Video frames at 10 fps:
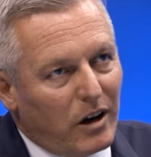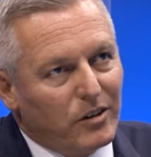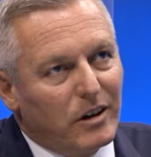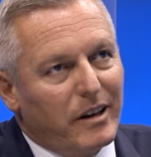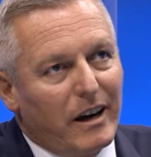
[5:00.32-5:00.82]
der
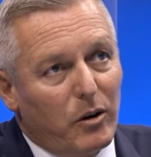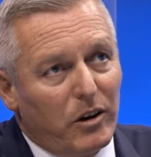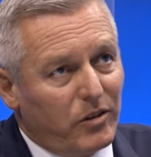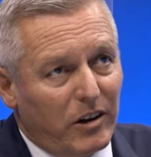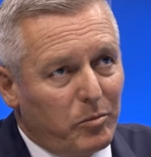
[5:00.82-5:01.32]
anderen drei
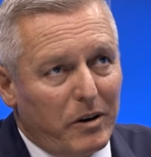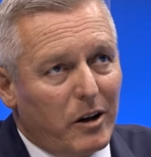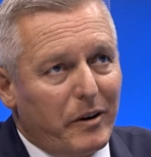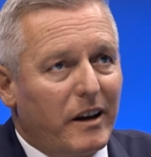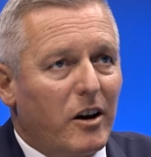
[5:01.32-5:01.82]
Häuser ist mehr
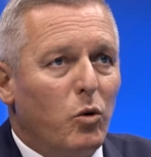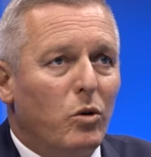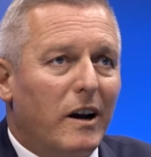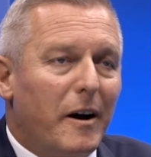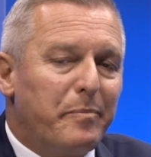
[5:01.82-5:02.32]
oder weniger
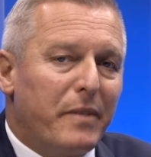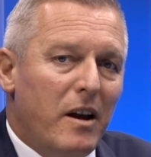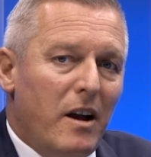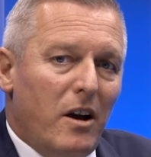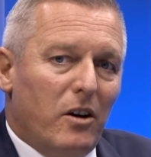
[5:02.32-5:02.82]
unklar.
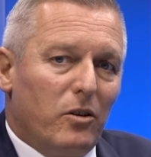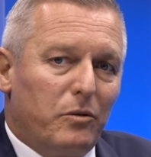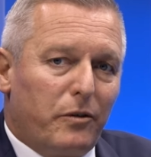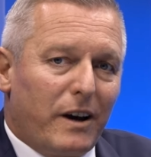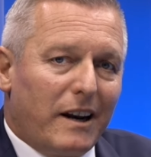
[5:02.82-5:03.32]

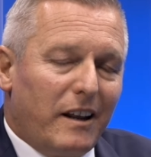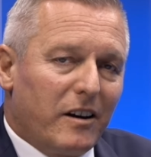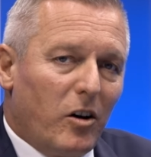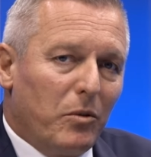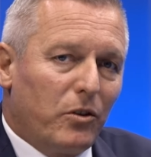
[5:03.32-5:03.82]
Und wir
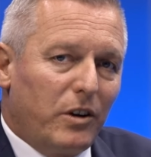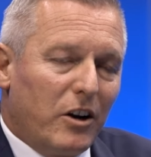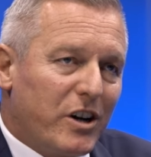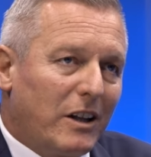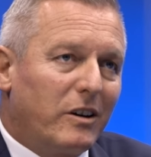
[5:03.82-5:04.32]
Freiheitliche haben uns die
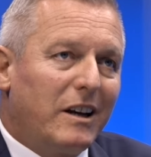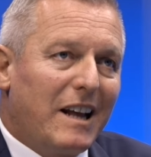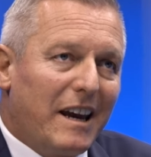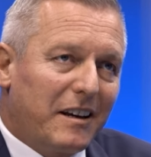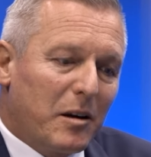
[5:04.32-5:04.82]
Entscheidung nicht
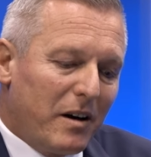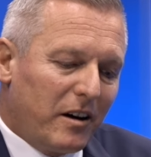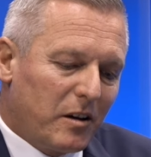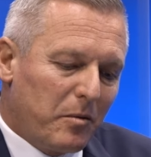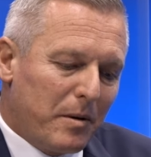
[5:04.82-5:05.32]
gleich
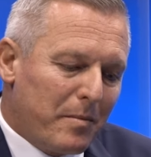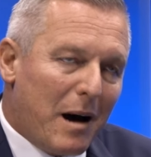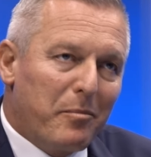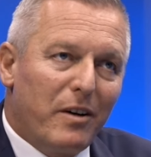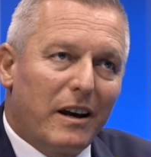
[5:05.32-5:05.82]
gemacht, aber beim
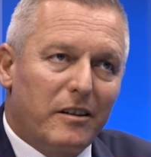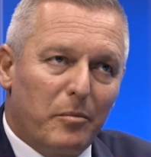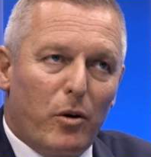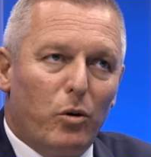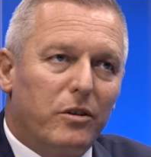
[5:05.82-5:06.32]
Abwägen der
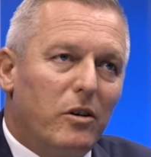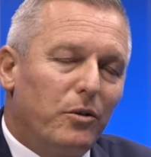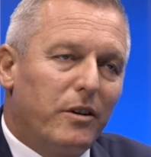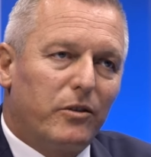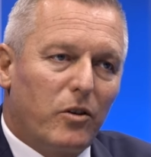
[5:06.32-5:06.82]
Pro und
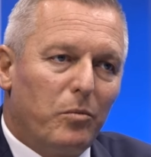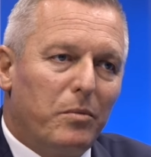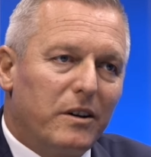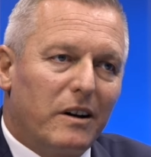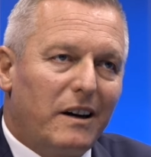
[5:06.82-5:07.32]
Kontras kommt
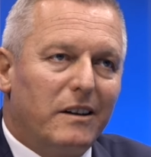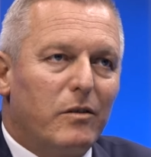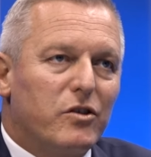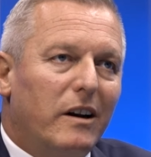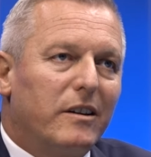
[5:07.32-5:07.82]
man dann
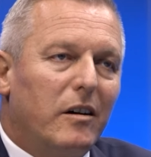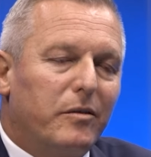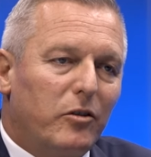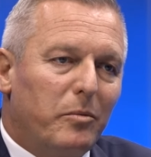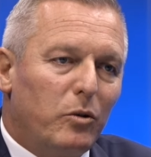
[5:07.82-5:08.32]
relativ schnell
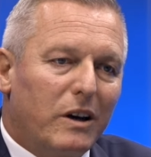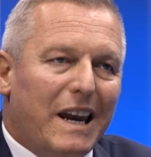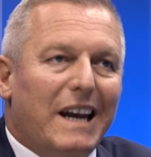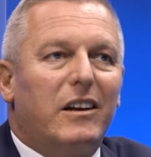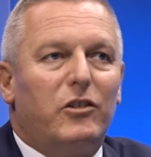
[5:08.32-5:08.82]
drauf, dass man nur
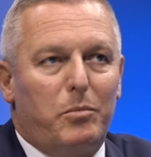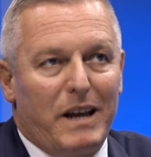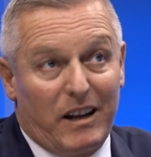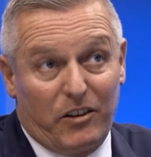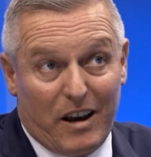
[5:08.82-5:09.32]
gegen diese
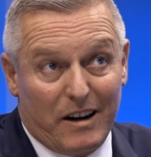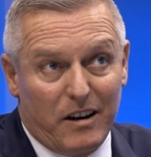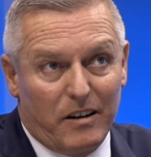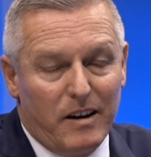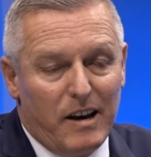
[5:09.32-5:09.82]
Pläne sein
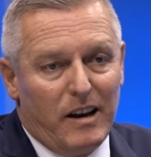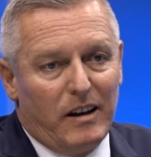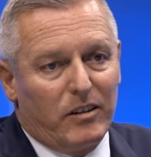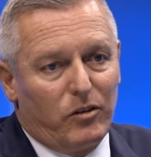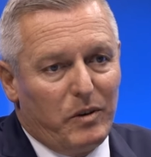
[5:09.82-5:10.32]
kann.
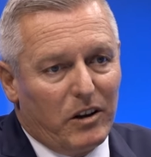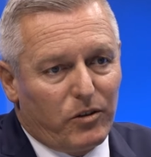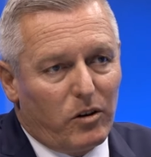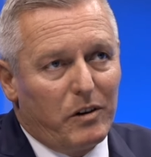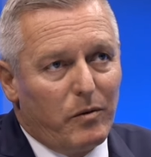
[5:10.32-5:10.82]
Mhm. Dass wir
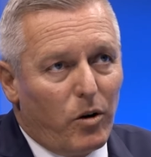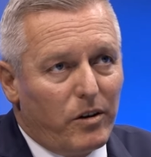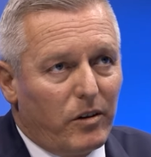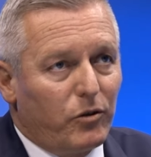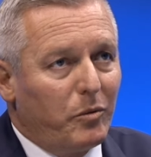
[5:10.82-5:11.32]
sagen, wir
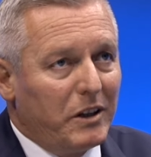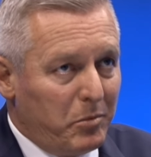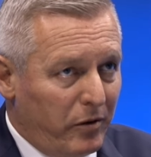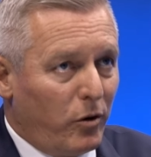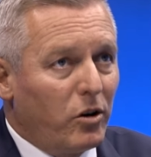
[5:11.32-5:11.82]
wollen, so wie die
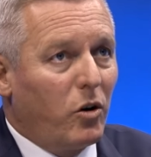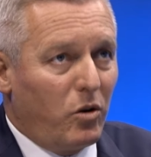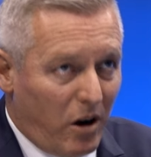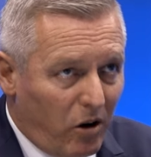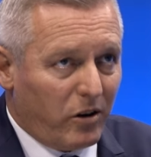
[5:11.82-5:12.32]

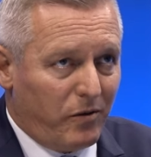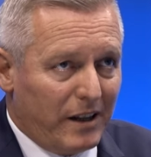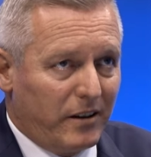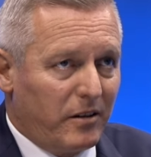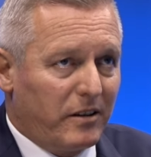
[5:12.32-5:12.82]
Bevölkerung auch,
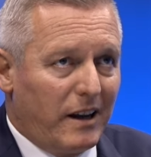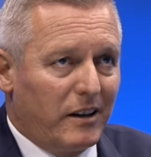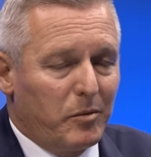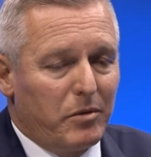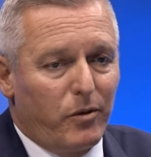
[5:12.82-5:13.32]
weite
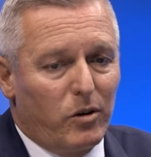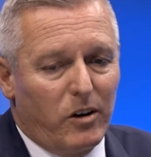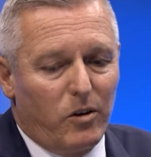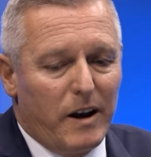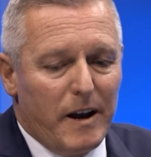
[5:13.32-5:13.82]
Teile der
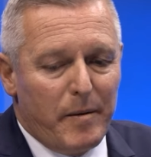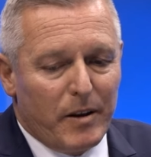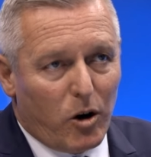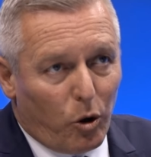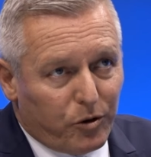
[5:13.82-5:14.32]
Bevölkerung,
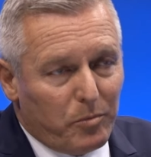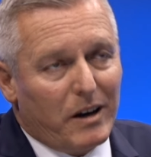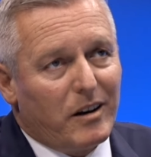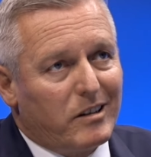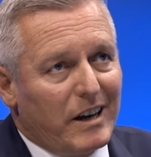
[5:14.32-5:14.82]

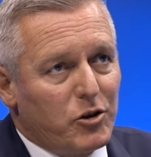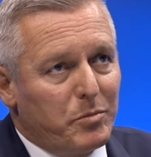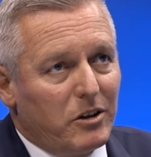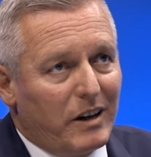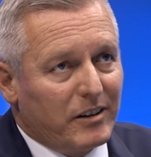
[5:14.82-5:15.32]
Rottenmann als
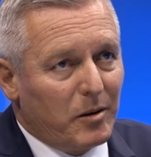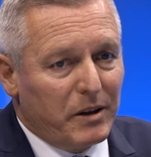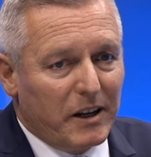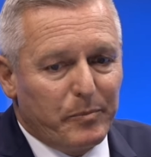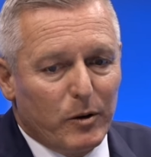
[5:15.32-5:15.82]
Leitspital
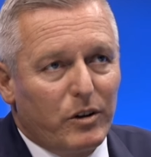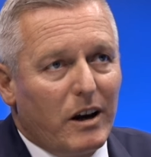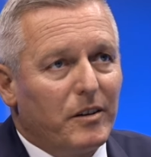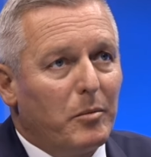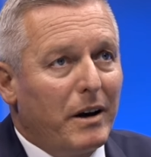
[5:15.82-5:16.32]
etablieren und die
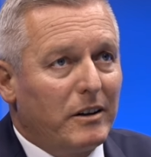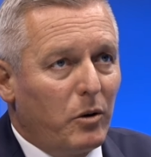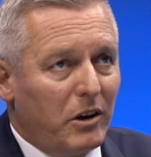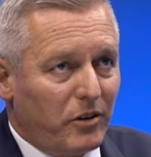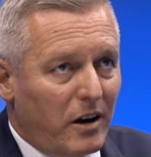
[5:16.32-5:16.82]
anderen beiden
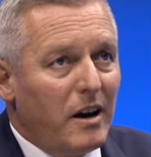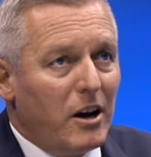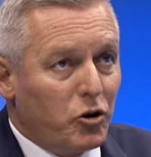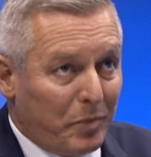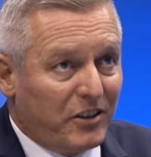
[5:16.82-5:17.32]
Häuser
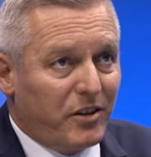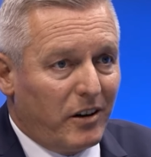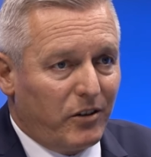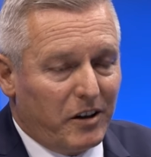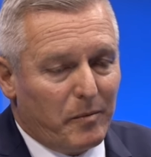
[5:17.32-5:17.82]

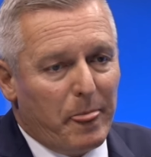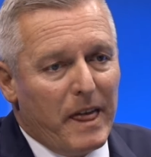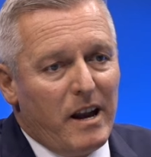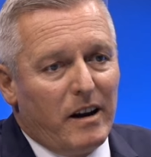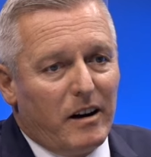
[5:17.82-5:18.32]
spezialisieren.
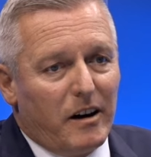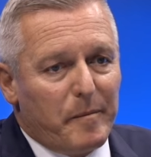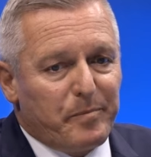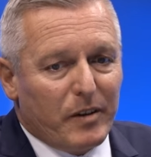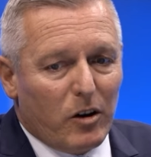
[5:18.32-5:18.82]

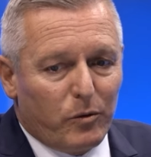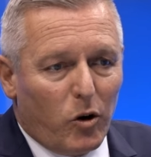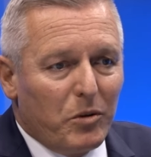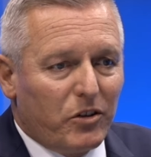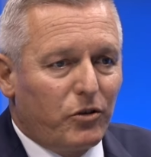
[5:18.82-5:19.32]
Ähm, und
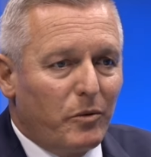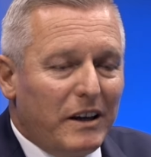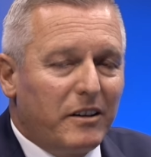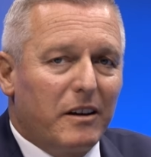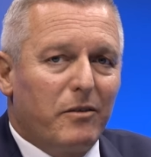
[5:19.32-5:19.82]
warum ist es so
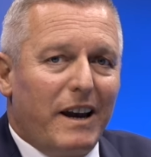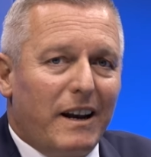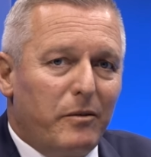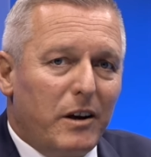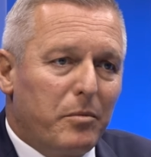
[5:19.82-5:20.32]
wichtig?
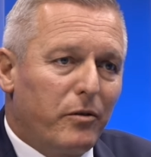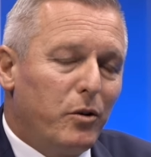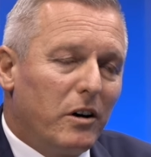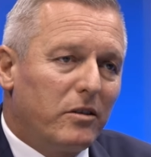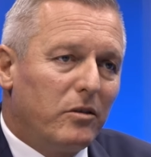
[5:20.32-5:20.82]
Weil wir
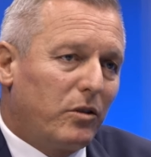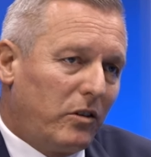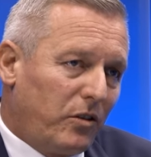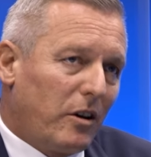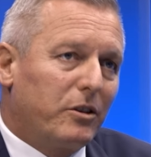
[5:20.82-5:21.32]
befürchten, und
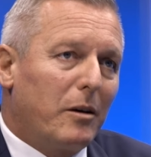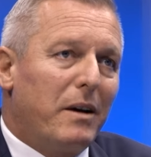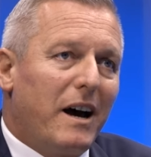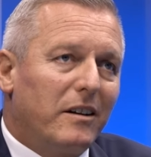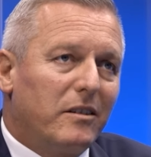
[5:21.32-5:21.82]
das ist auch der
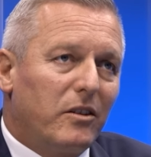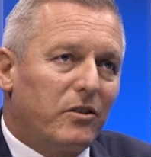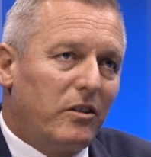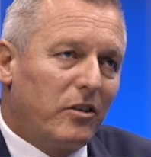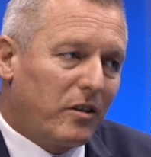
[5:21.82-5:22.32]
Plan,
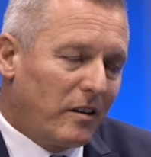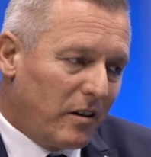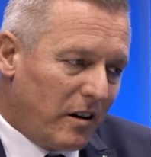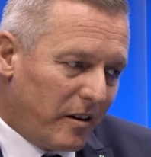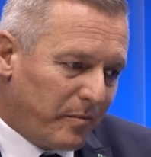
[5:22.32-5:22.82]
dass dieses
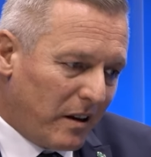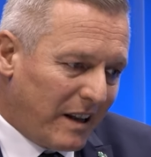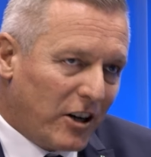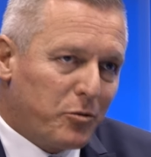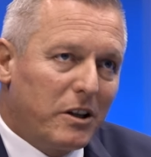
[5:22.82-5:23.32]
äh,
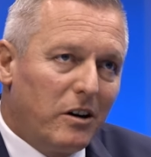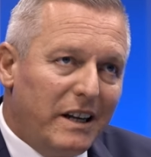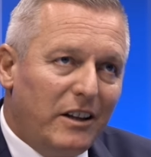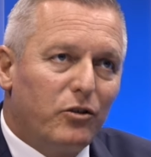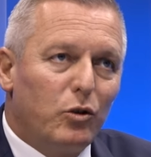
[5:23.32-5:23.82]
Leitspital
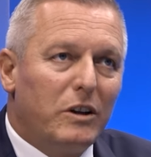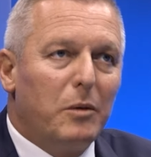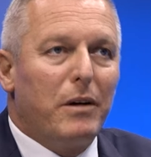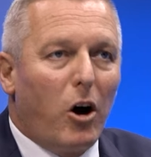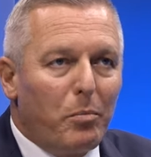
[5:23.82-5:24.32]
Lietzen nur
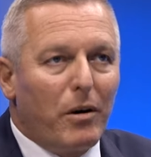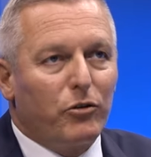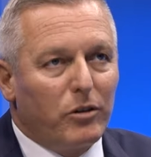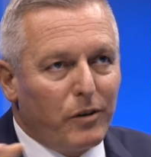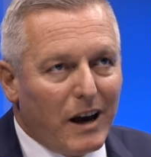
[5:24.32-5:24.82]
die
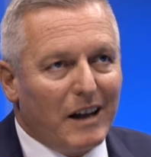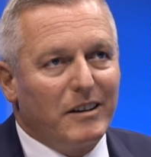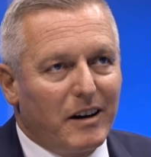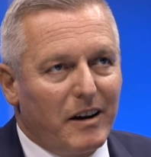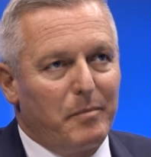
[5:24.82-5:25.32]
Blaupause für
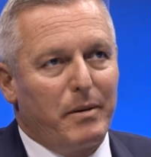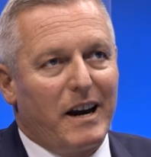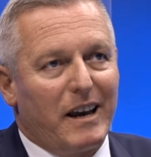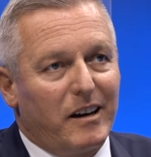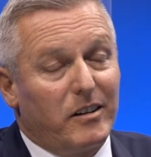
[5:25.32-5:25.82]
andere
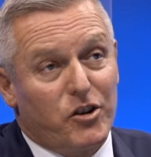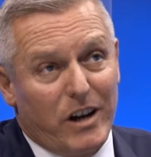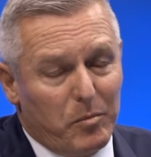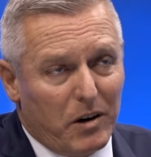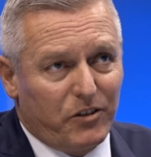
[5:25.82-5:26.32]
Bereiche in der
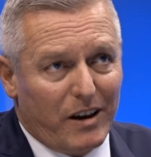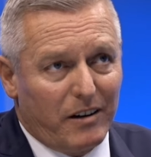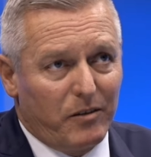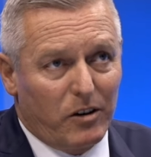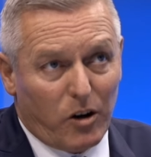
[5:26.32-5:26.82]
Steiermark
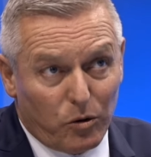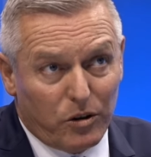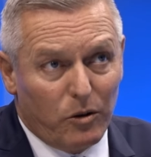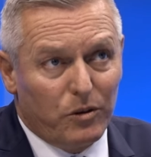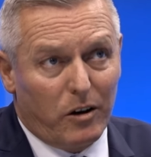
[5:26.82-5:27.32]
sein
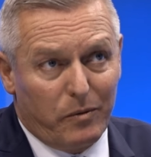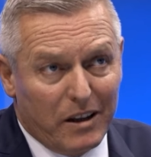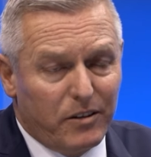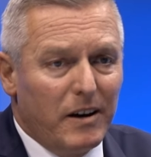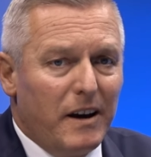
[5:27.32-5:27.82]
könnte und auch
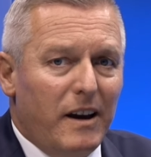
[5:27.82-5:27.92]
wird.